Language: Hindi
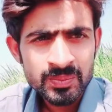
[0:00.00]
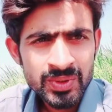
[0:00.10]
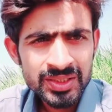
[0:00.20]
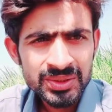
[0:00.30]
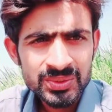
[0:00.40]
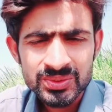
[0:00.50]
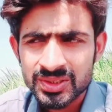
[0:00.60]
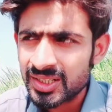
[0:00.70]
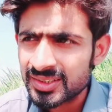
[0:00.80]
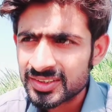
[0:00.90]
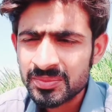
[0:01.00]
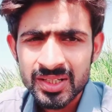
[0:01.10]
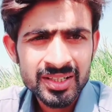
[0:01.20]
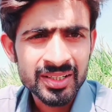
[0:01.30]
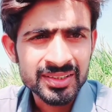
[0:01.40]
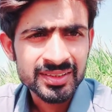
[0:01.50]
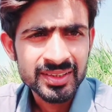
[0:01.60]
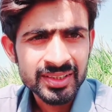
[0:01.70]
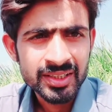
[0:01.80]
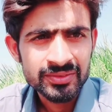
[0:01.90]
पानी खाले से बाहर आ जाता
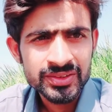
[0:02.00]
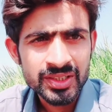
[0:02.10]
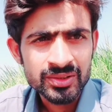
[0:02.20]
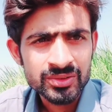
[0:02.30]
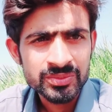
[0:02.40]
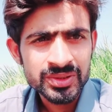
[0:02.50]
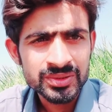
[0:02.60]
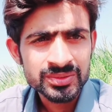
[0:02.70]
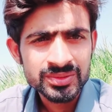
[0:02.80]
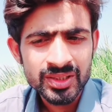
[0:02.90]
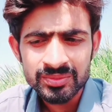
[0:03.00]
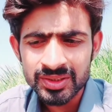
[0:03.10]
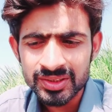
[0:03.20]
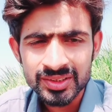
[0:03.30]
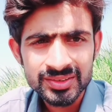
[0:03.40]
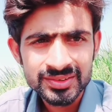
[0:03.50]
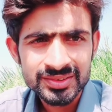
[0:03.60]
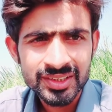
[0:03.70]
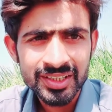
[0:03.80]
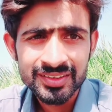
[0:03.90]
है काफ़ी सारा तो फिर हमें
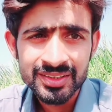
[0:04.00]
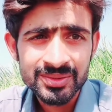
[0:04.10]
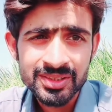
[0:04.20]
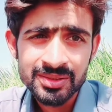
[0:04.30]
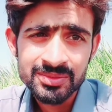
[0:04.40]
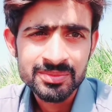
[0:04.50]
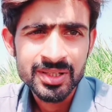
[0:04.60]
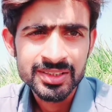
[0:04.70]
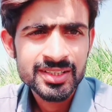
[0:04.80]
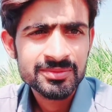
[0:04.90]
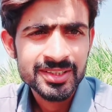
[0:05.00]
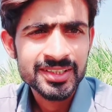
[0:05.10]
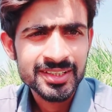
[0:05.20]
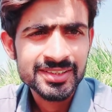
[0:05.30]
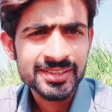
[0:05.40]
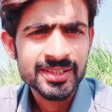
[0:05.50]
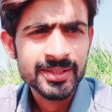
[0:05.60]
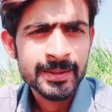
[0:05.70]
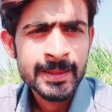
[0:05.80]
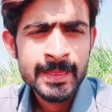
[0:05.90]
कहीं से उसके फिर बांधना पड़ता है अच्छी तरह
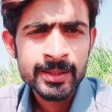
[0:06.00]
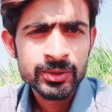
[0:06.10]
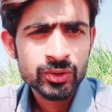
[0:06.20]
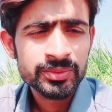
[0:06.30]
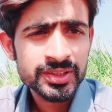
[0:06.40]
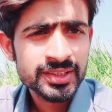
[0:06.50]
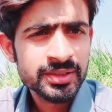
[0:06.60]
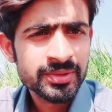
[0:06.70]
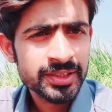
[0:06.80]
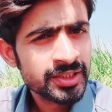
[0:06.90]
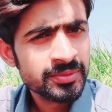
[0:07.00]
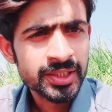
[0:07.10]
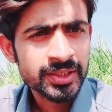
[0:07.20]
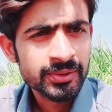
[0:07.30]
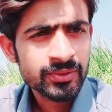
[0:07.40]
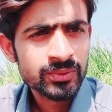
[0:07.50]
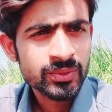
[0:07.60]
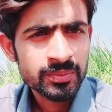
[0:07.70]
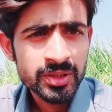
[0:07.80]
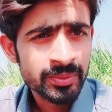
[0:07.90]
तो अभी इसलिए मैं इधर ही बैठा हुआ हूँ
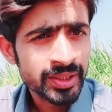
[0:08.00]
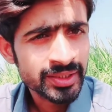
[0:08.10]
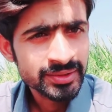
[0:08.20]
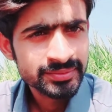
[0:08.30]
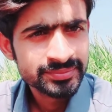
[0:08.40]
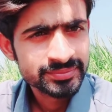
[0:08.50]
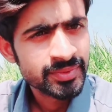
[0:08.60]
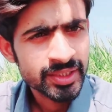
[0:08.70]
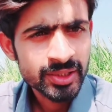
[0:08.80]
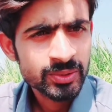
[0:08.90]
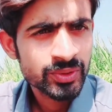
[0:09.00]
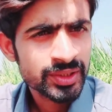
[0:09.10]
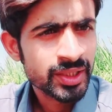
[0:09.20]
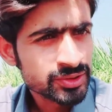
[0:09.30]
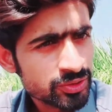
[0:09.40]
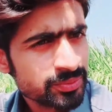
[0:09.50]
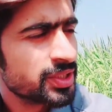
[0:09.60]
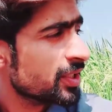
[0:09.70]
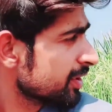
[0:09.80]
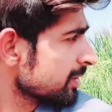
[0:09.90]
आपका भाई बैठा हुआ है धान को भी
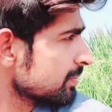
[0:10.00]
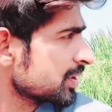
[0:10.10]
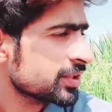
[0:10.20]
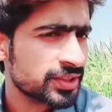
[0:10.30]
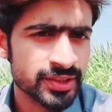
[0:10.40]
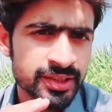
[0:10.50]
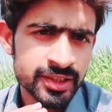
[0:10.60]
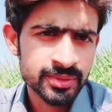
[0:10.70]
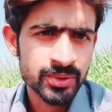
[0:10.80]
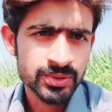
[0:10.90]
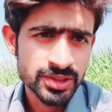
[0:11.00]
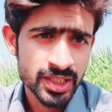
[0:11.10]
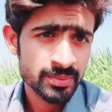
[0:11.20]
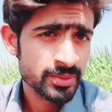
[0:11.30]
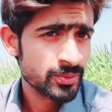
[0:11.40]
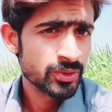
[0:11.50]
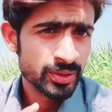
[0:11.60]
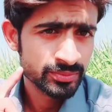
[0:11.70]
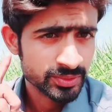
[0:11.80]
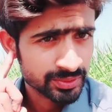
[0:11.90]
देख रहा है पानी कितने तक पहुँच गया अभी वो
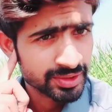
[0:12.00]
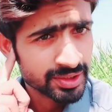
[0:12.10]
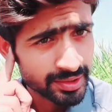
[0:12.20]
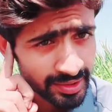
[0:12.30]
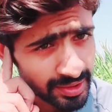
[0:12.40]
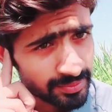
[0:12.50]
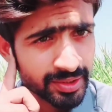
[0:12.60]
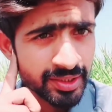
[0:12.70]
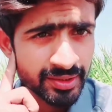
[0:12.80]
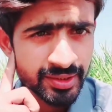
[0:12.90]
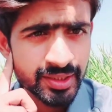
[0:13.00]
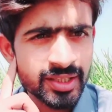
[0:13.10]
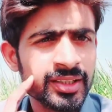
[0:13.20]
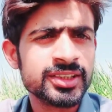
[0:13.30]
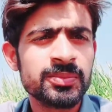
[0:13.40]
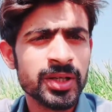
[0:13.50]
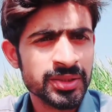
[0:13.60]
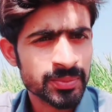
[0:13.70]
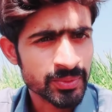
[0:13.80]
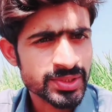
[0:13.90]
हम उठ के चलते हैं फिर देखते हैं कहाँ तक पानी
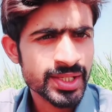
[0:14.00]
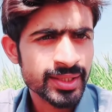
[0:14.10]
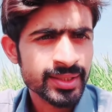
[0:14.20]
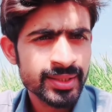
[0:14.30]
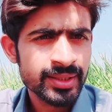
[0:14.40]
पहुँचा है